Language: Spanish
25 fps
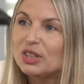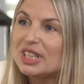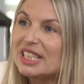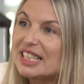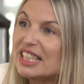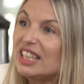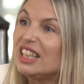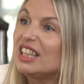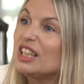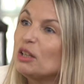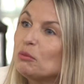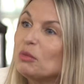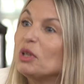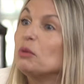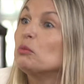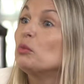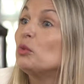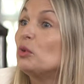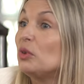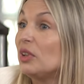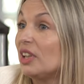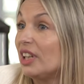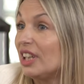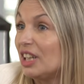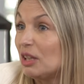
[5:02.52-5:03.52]
con el sistema
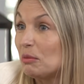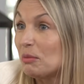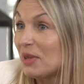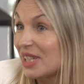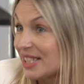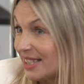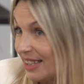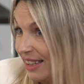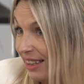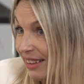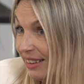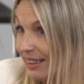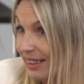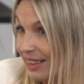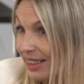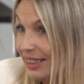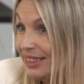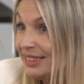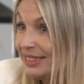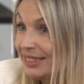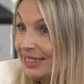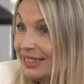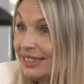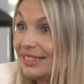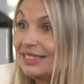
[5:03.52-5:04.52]
inmune del paciente
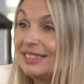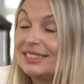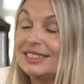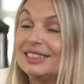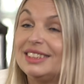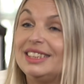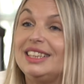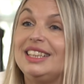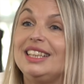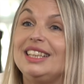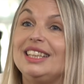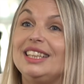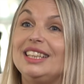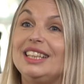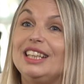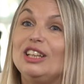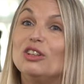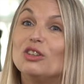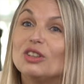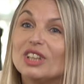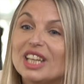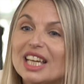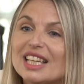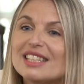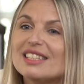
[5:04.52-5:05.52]
y,
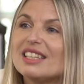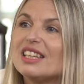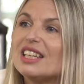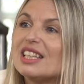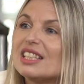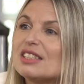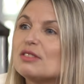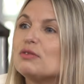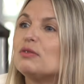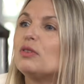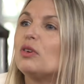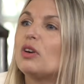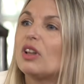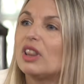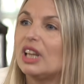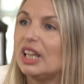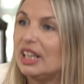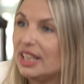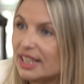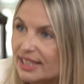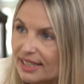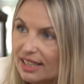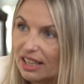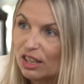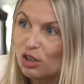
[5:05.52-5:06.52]
lo que hace es
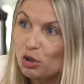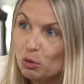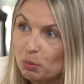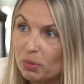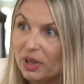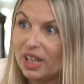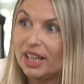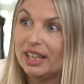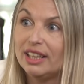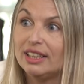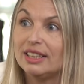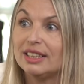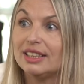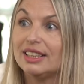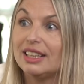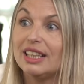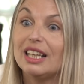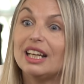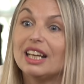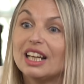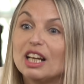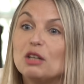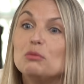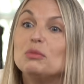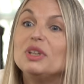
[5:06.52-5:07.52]
fortalecerlo para
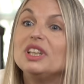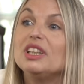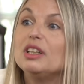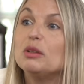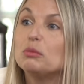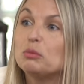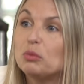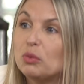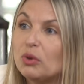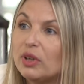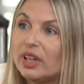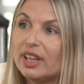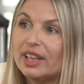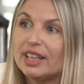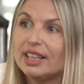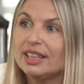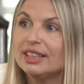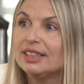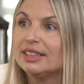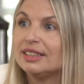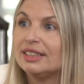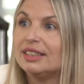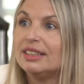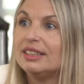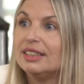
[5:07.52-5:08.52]
que realmente
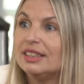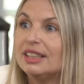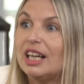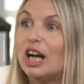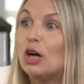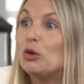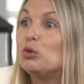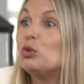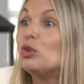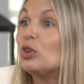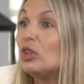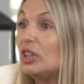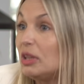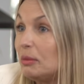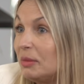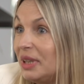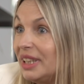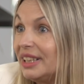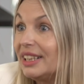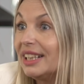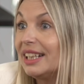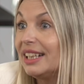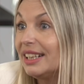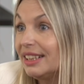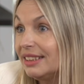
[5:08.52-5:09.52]
pueda
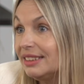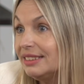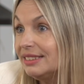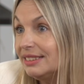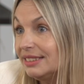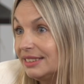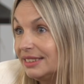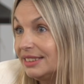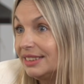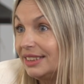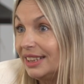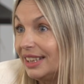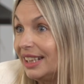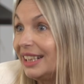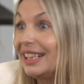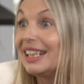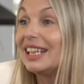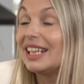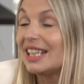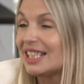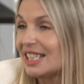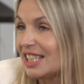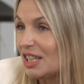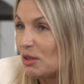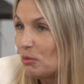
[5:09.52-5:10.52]
autolimitar el
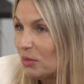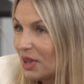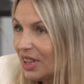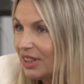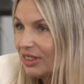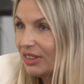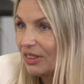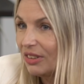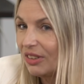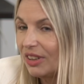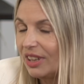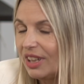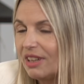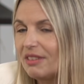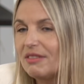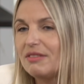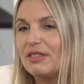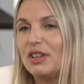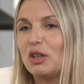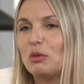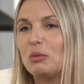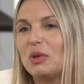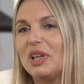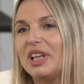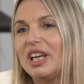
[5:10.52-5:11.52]
crecimiento de la
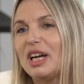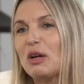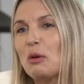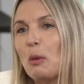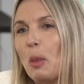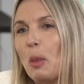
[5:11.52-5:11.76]
enfermedad.